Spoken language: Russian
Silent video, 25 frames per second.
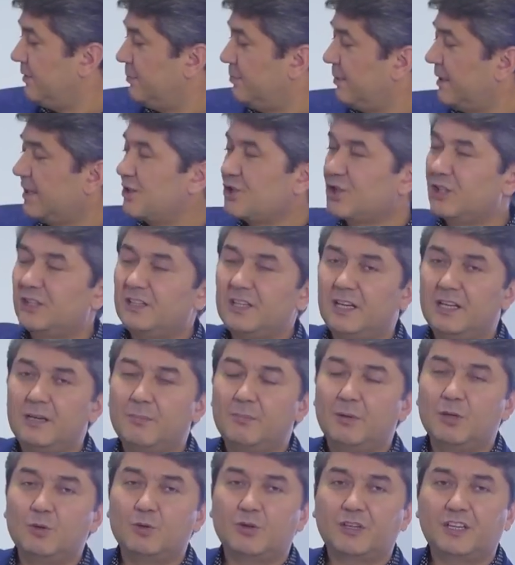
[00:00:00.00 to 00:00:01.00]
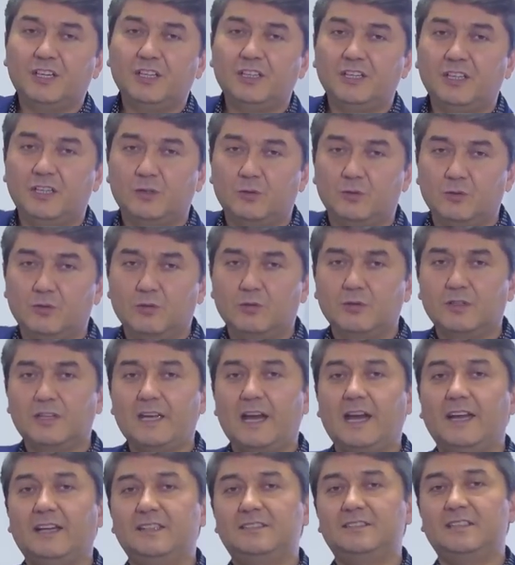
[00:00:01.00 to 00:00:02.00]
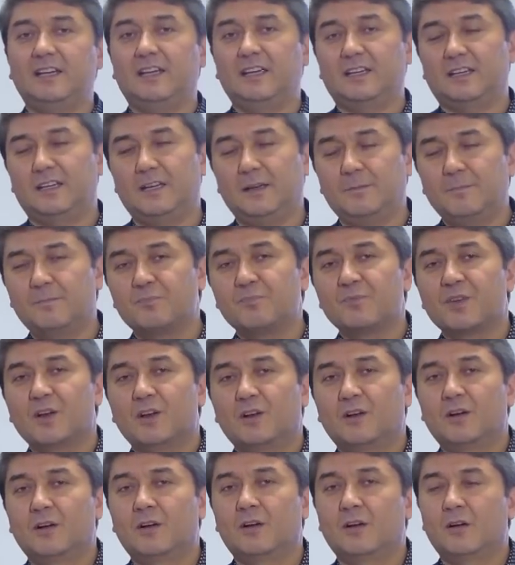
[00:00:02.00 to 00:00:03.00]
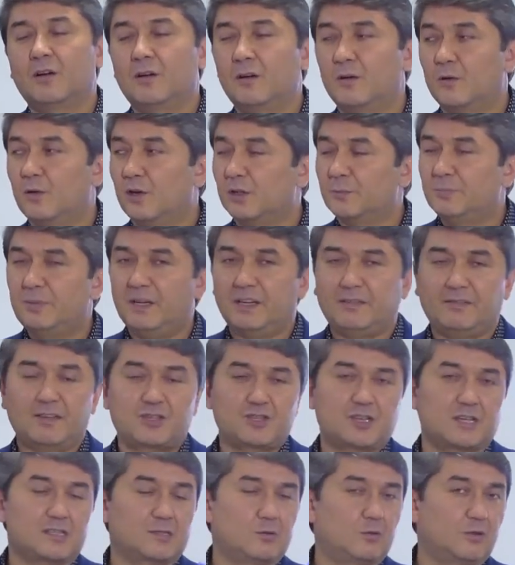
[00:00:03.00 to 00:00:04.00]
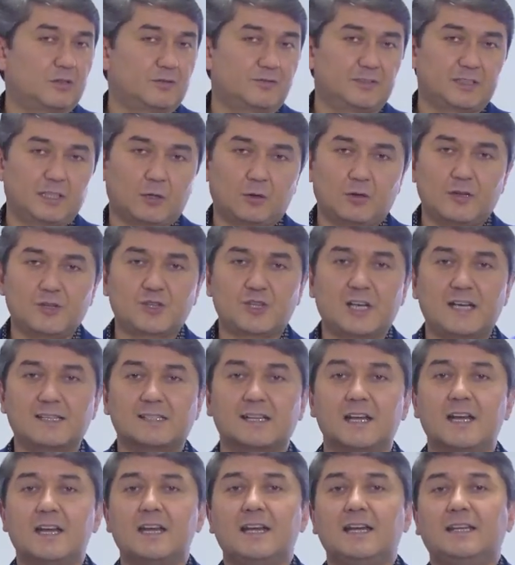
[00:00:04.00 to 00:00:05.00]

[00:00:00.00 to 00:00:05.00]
вы прочитали мою книгу «Я и деньги», э, ход первый часть, ход второй часть,